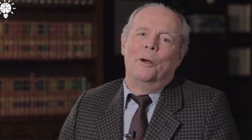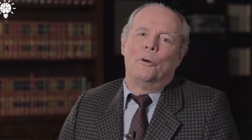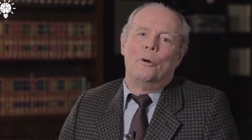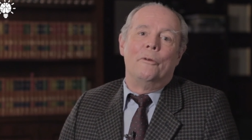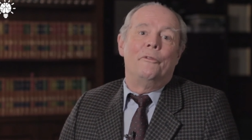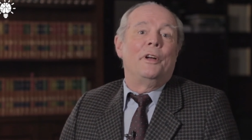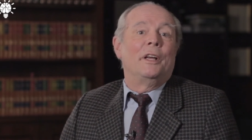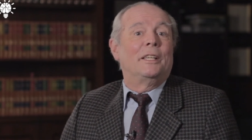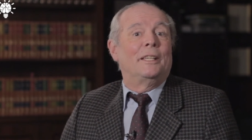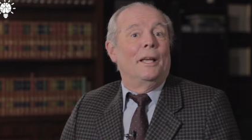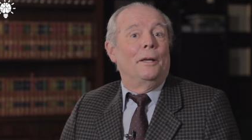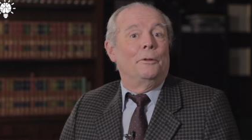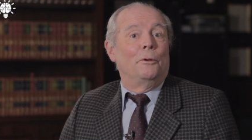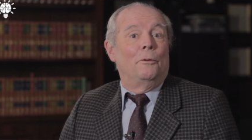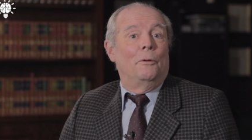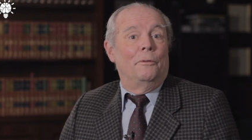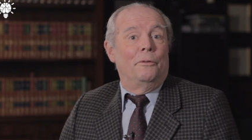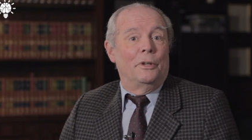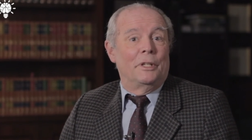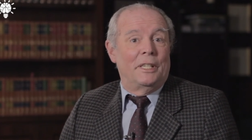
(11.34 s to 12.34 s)
conversando
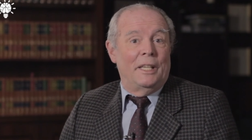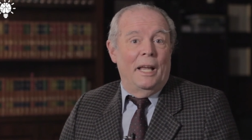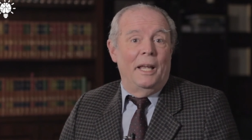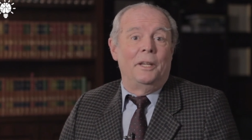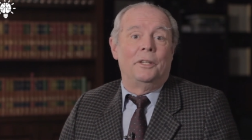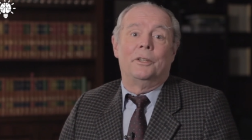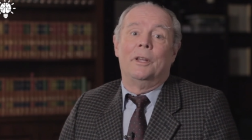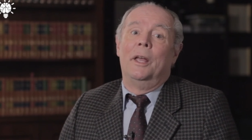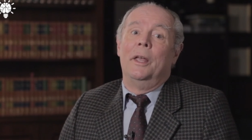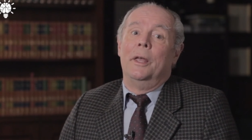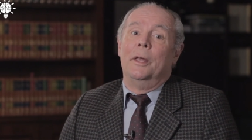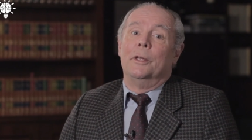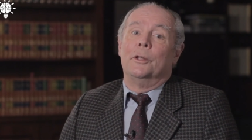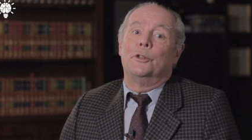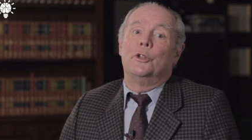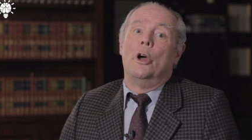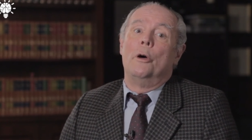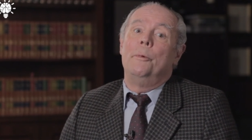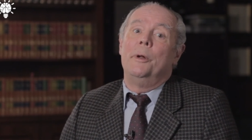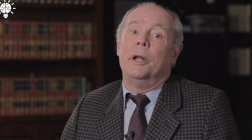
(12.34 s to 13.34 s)
com vocês
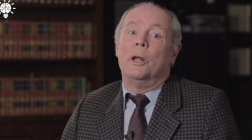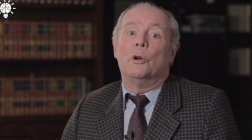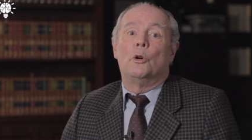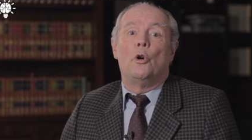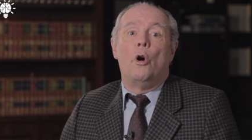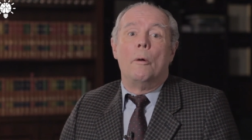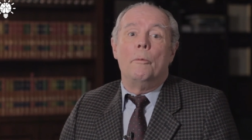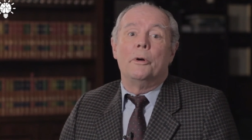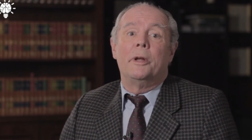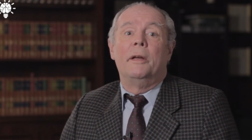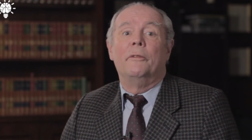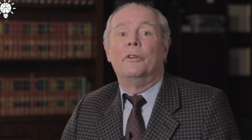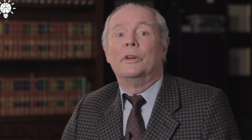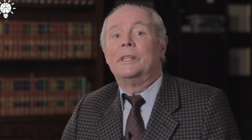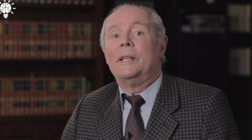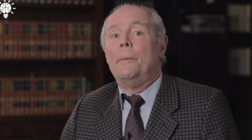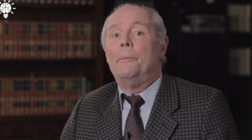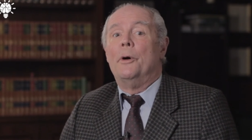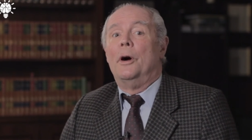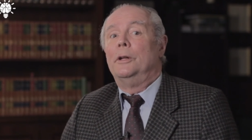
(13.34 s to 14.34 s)
sobre como que
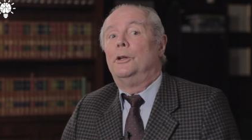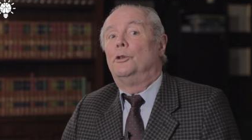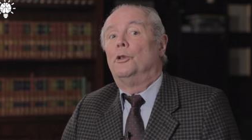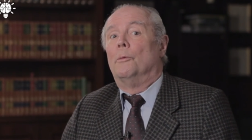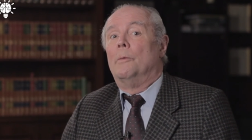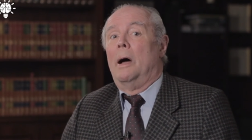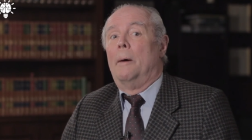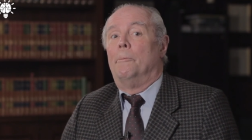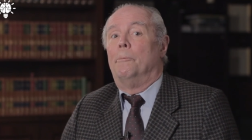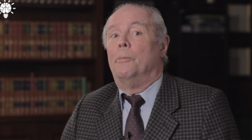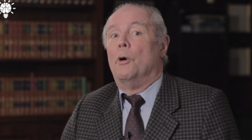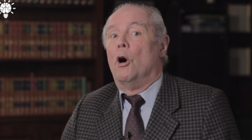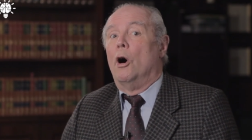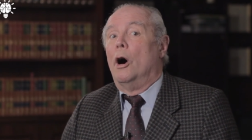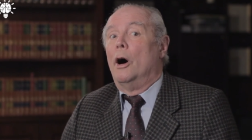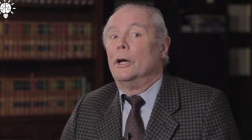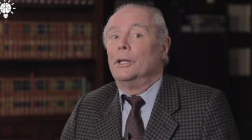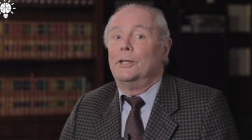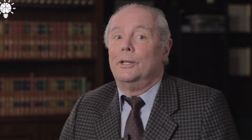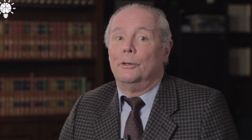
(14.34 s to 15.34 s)
você pode tomar
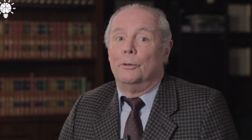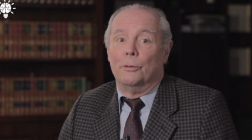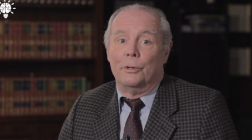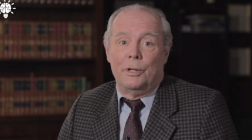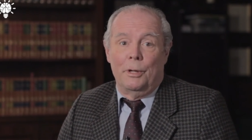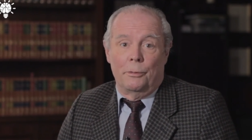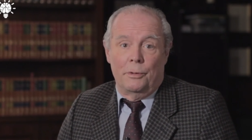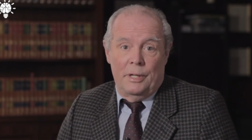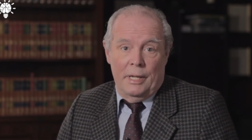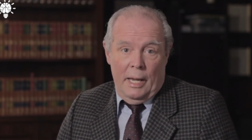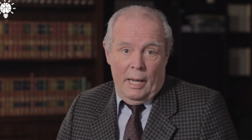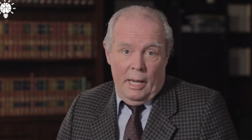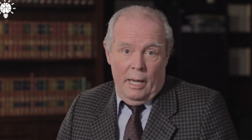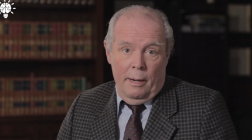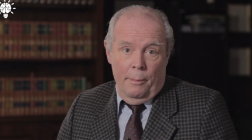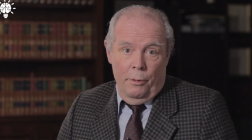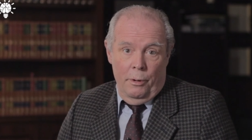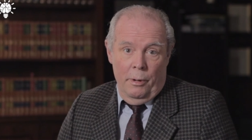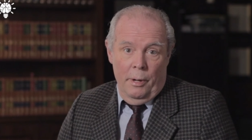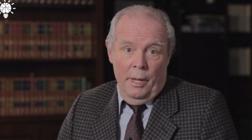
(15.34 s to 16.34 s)
posse do seu
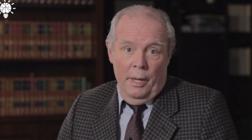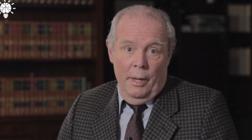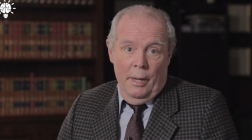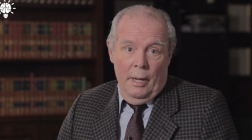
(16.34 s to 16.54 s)
cérebro